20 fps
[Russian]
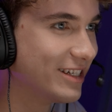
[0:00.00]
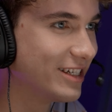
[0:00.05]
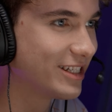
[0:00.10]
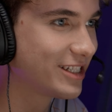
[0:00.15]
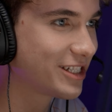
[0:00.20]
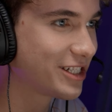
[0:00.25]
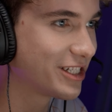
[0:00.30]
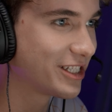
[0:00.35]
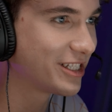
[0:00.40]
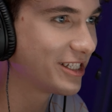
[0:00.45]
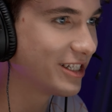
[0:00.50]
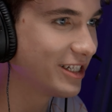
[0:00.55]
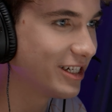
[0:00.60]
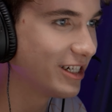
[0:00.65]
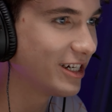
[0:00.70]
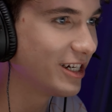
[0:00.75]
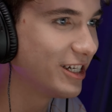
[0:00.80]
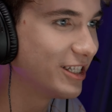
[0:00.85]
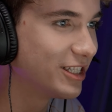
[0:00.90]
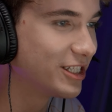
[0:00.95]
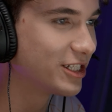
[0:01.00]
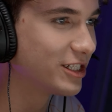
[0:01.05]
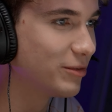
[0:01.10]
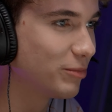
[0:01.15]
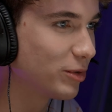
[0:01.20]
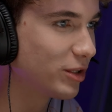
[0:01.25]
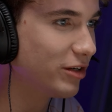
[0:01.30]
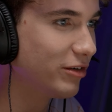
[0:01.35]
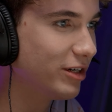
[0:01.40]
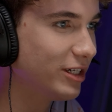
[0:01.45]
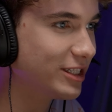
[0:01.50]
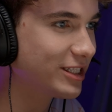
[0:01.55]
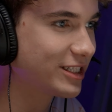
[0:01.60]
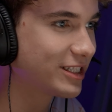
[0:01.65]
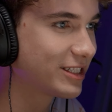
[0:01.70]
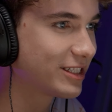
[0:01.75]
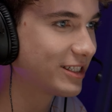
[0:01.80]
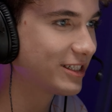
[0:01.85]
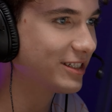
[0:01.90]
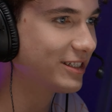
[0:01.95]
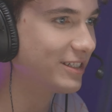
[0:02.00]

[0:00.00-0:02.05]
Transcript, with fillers: Не, если честно, я даже не поддавался.